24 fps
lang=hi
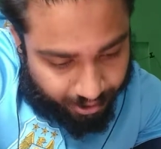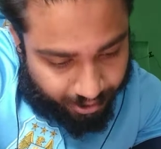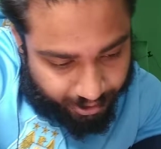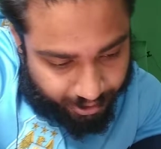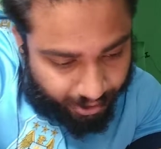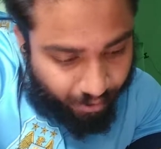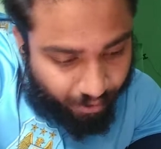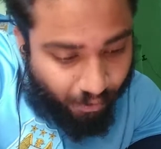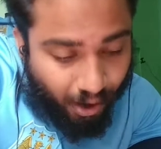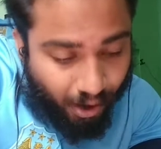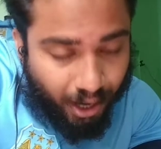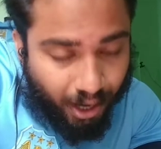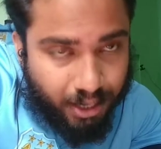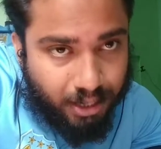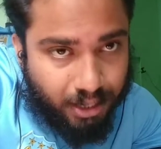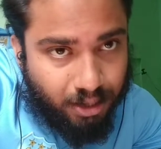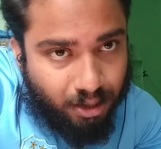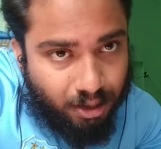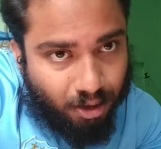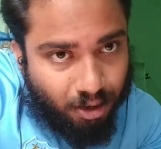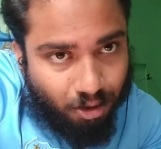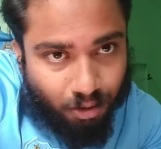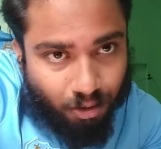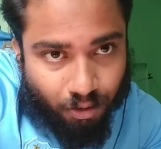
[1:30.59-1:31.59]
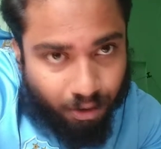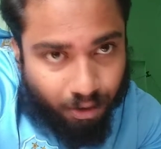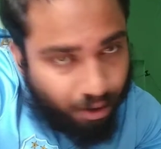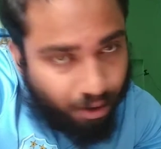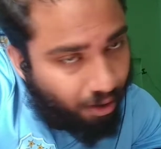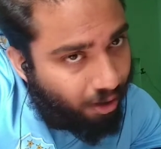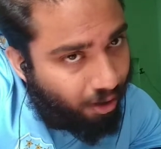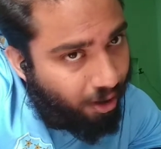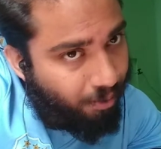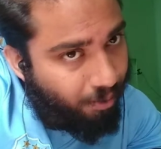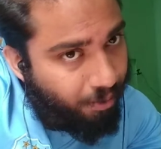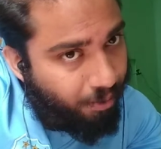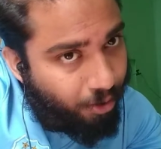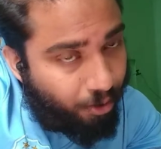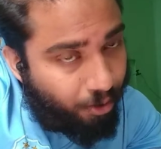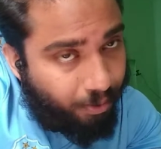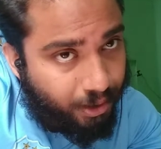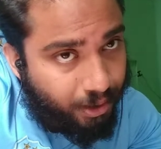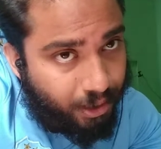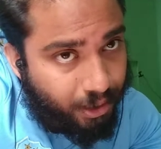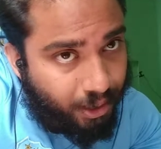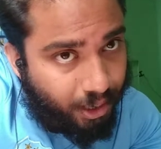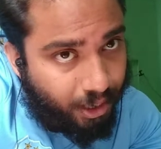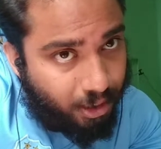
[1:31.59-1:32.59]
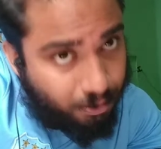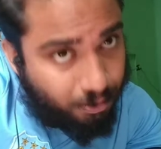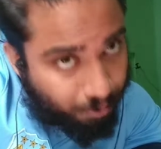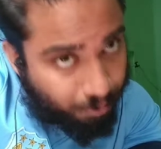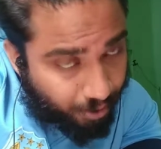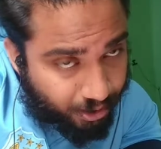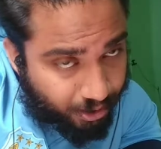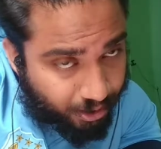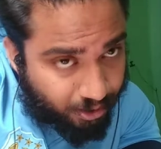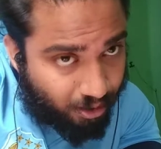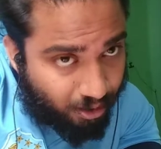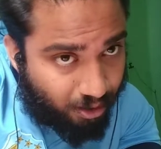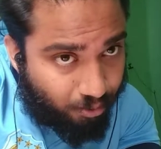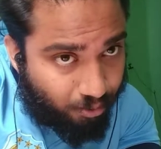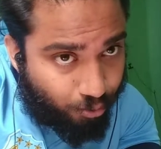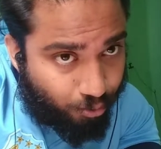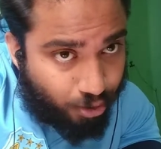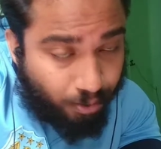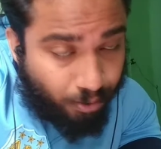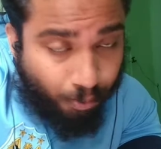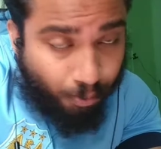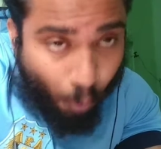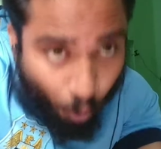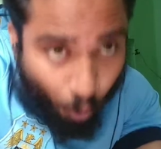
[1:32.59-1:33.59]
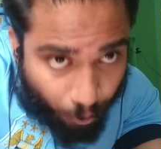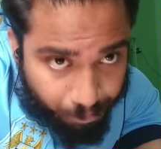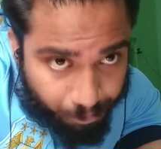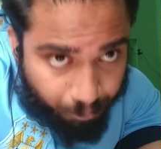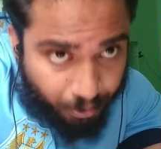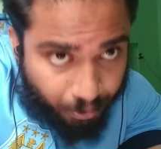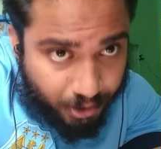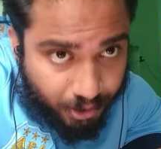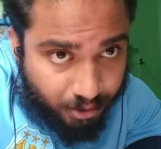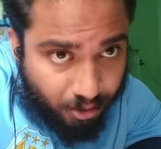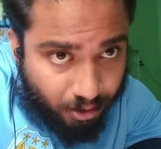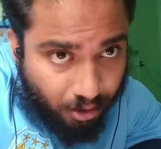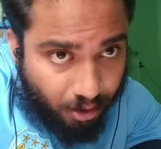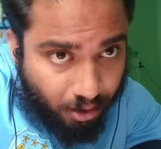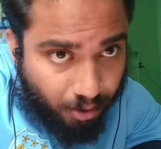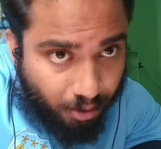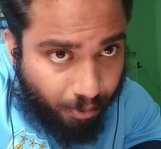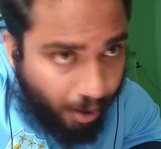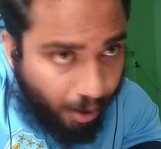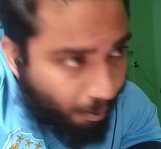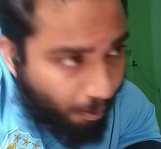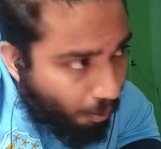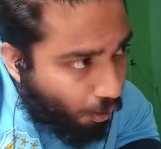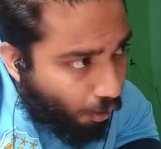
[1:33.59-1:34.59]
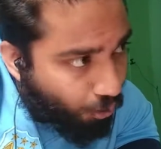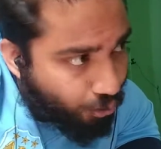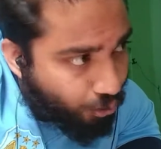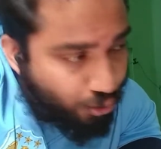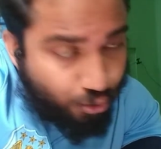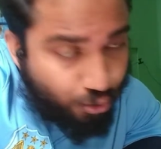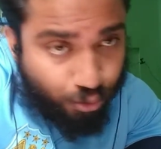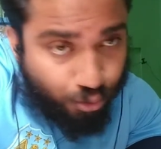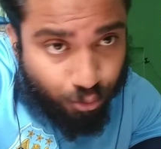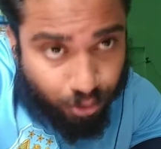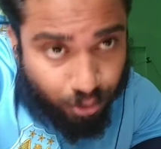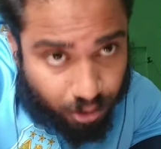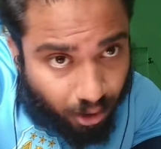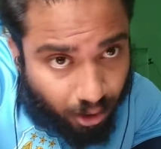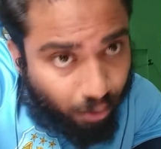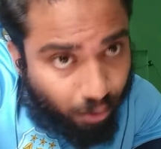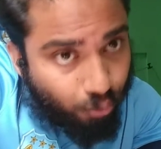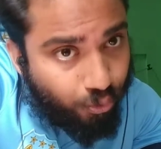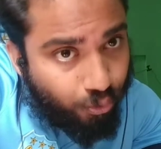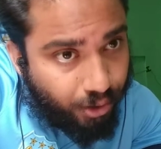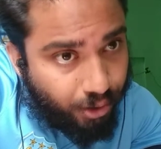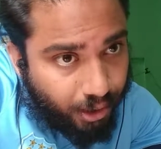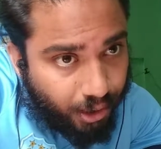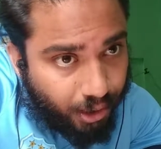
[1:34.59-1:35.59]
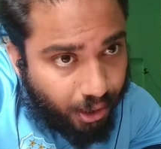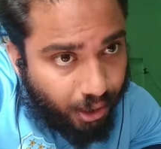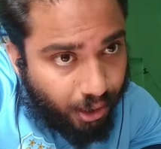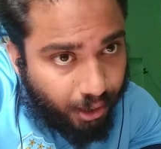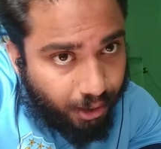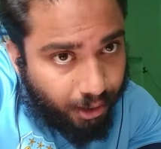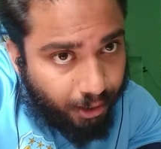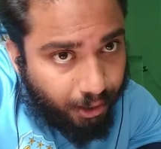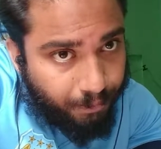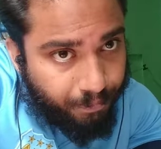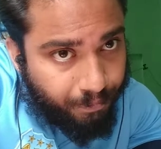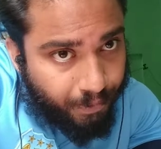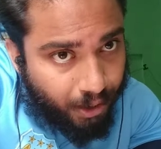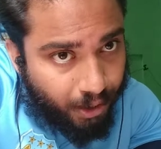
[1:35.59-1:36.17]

डिवाइन और यू बंटा स्पेशली मुझे बहुत पसंद है मैं बहुत सुनता हूँ उनके गाने